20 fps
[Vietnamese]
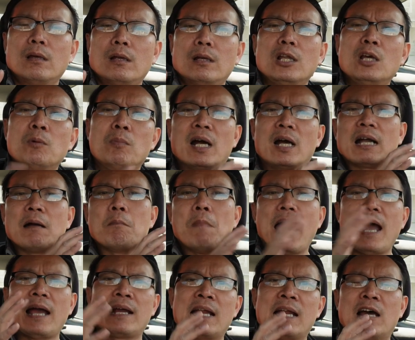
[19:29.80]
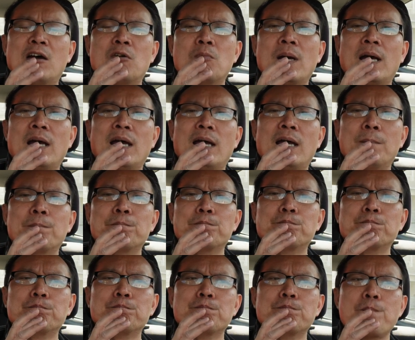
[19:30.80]
nếu mà các bạn nào mà
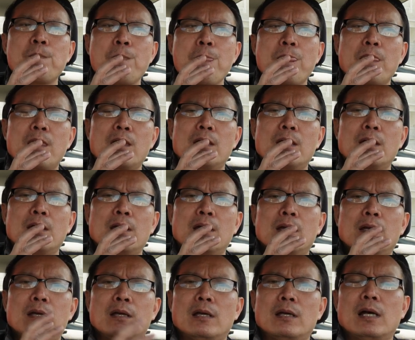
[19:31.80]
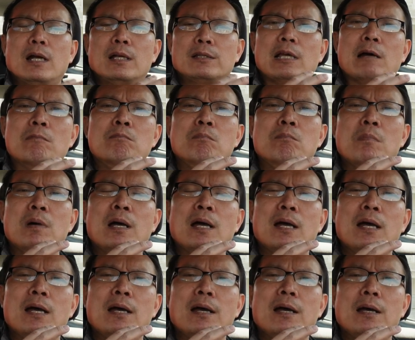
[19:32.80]
à, trong
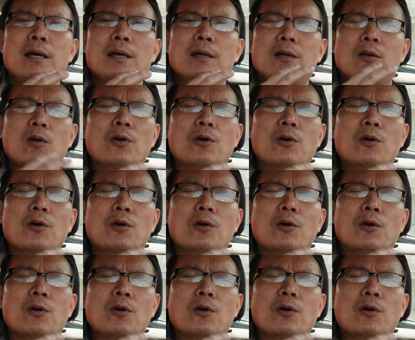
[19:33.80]
à,